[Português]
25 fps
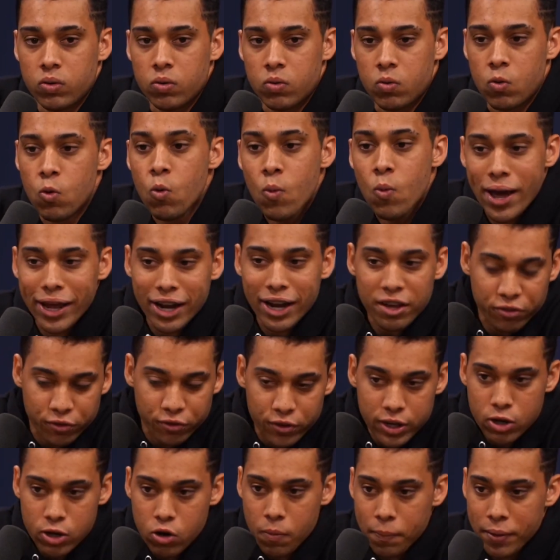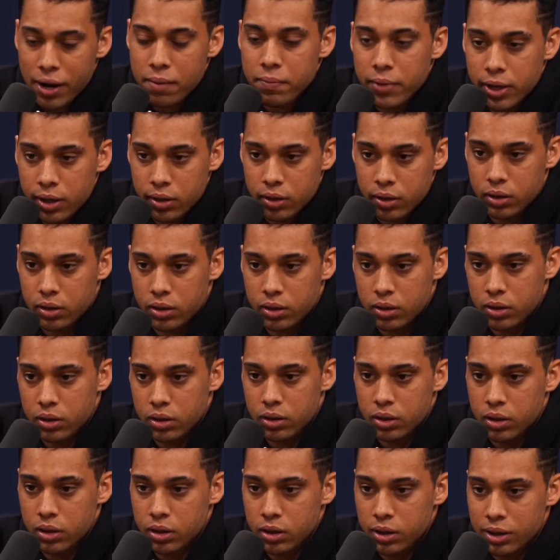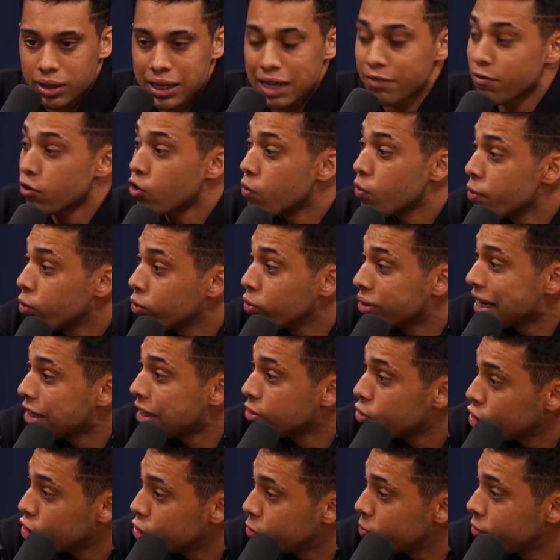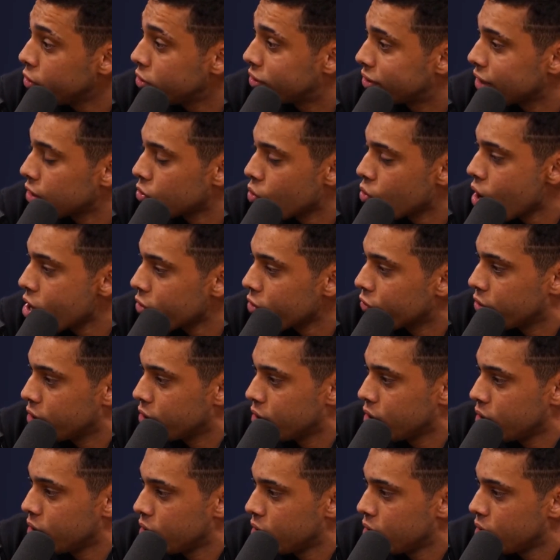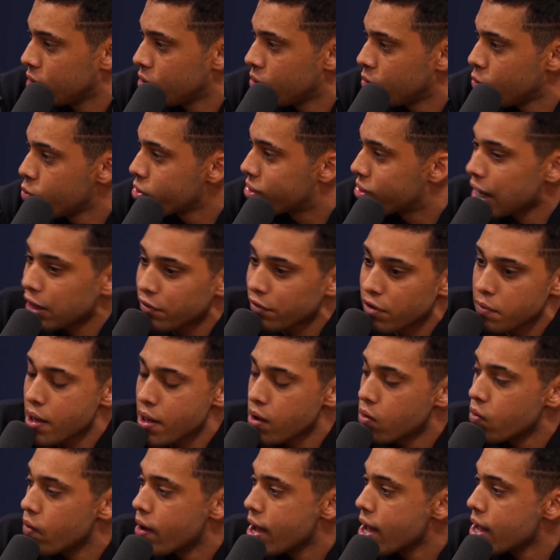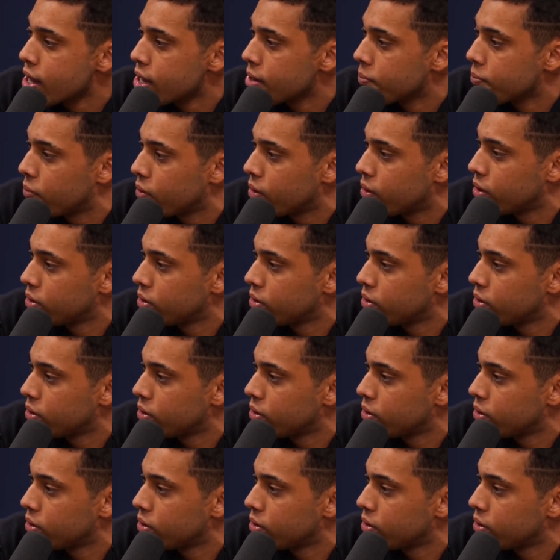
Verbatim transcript: Um era filho para mim. Tava comigo desde 2019 usava minha cueca, pô.